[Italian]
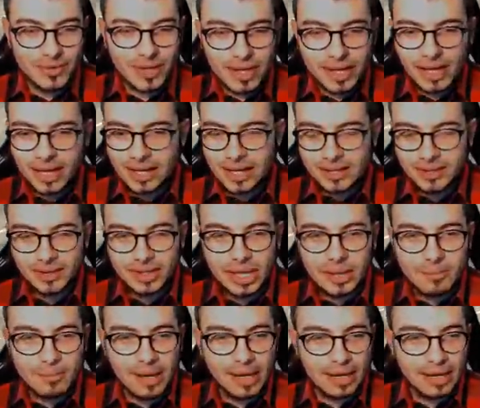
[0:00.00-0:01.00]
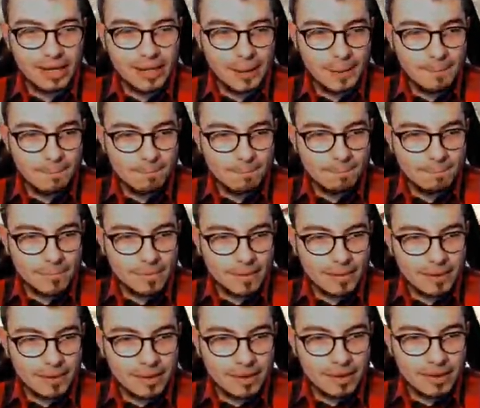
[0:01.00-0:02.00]
Raga, eh, non è male,
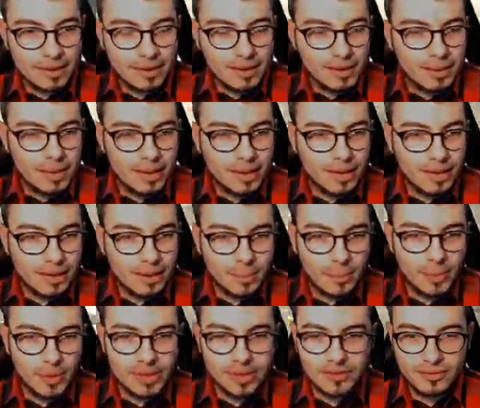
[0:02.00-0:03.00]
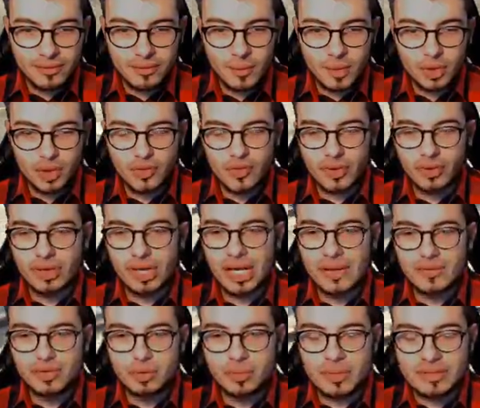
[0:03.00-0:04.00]
eh. eh poi, quando farò una
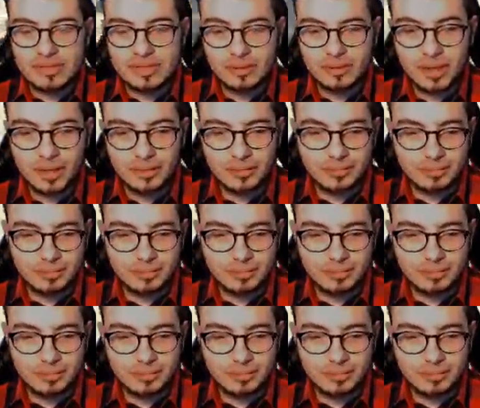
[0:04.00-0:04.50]
live su PS4...